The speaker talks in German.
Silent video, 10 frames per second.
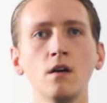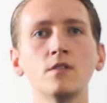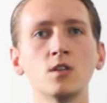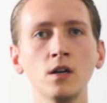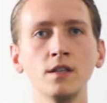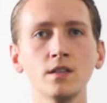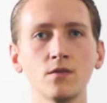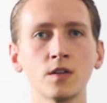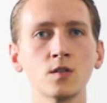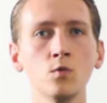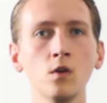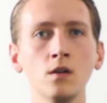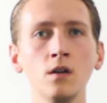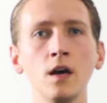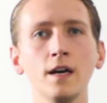Wir sollten also
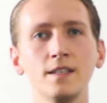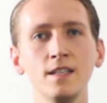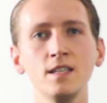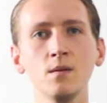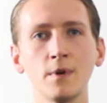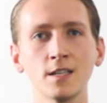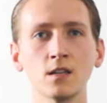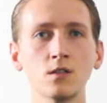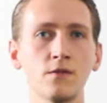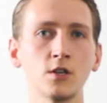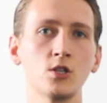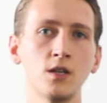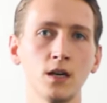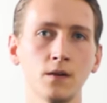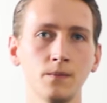versuchen, diese besser zu
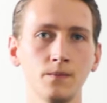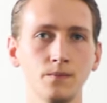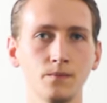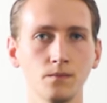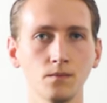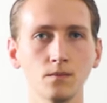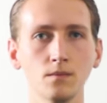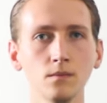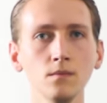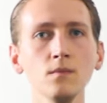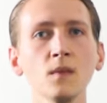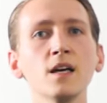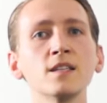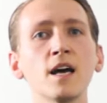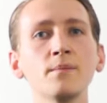verstehen
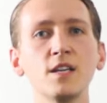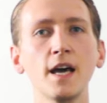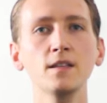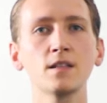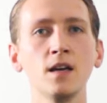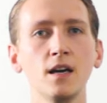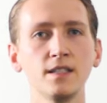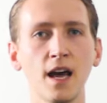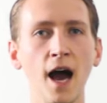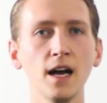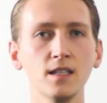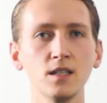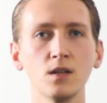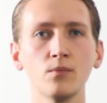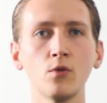in seinem Text Der
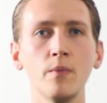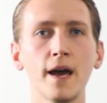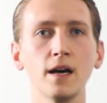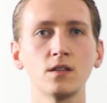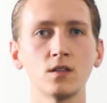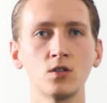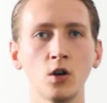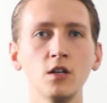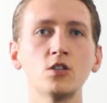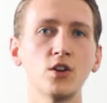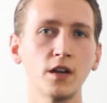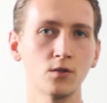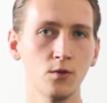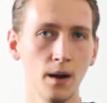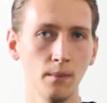18. Brumaire des Donald J.
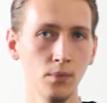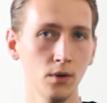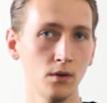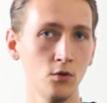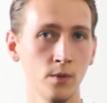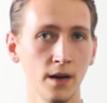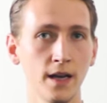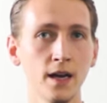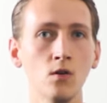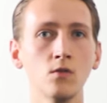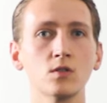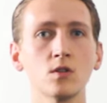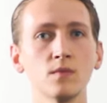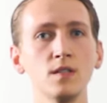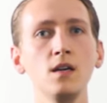Trump, Überlegungen
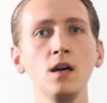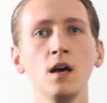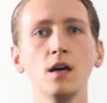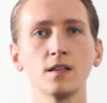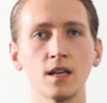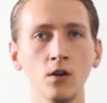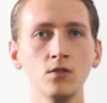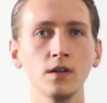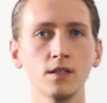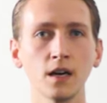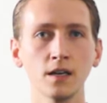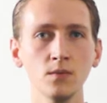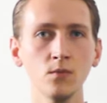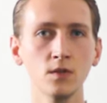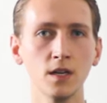zum Sieg des
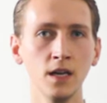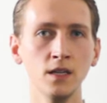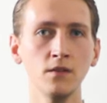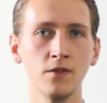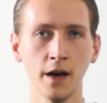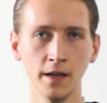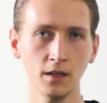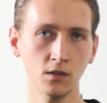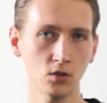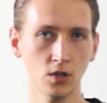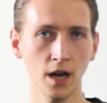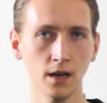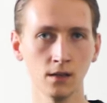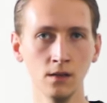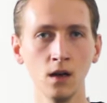Autoritarismus in den Vereinigten
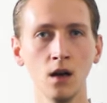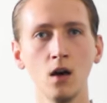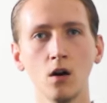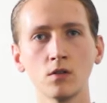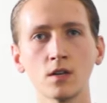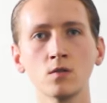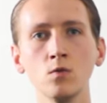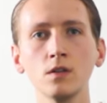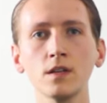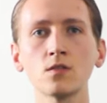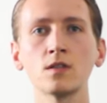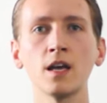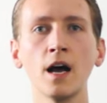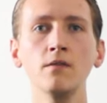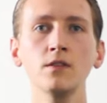Staaten, untersucht der
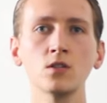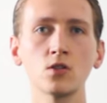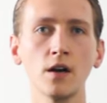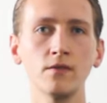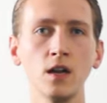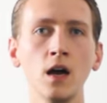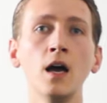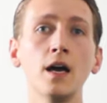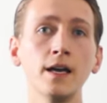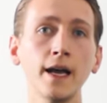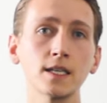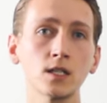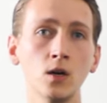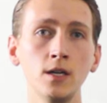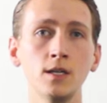Sozialwissenschaftler Inga
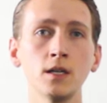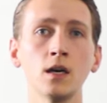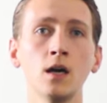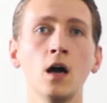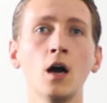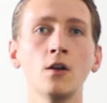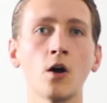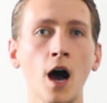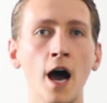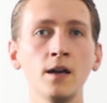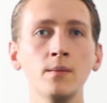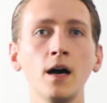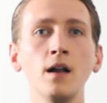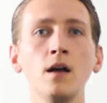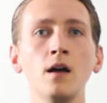Solti noch
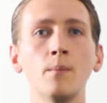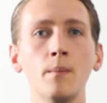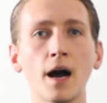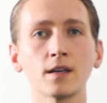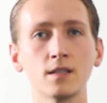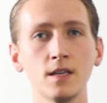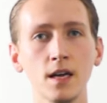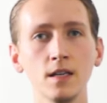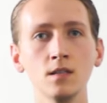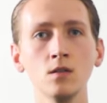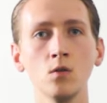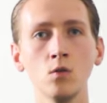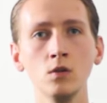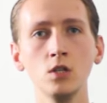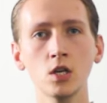einmal Marx Thesen
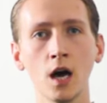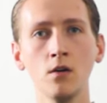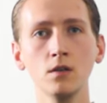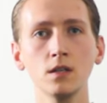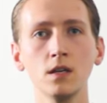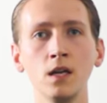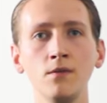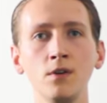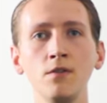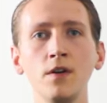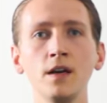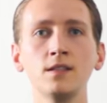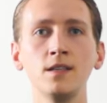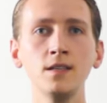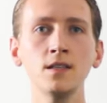und schaut,
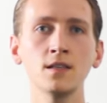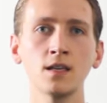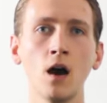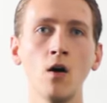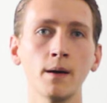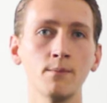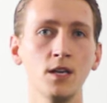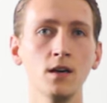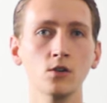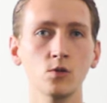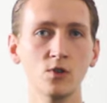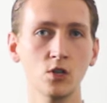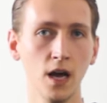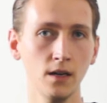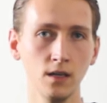inwiefern diese sich auch empirisch
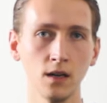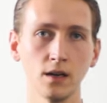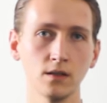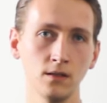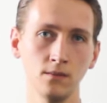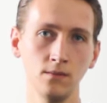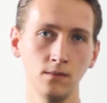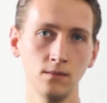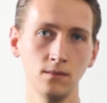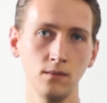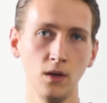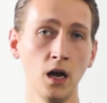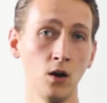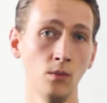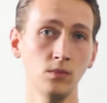bestätigen lassen.
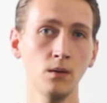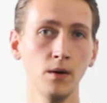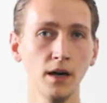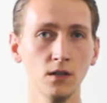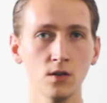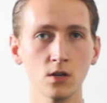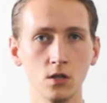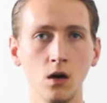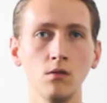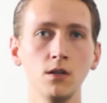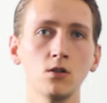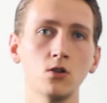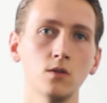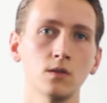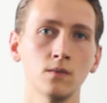Er kommt dabei zu erstaunlichen
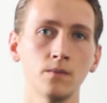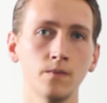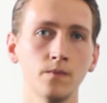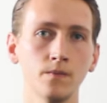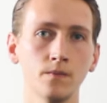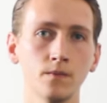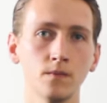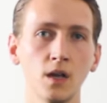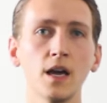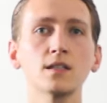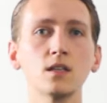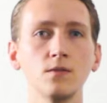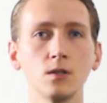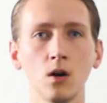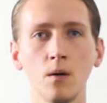Schlüssen.
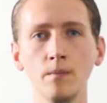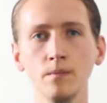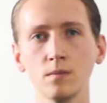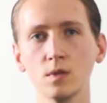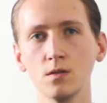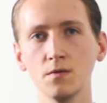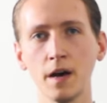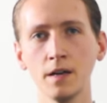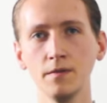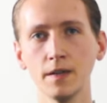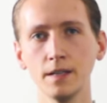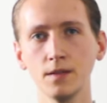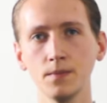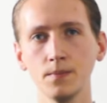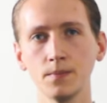Herzlich willkommen zu Feine Welt.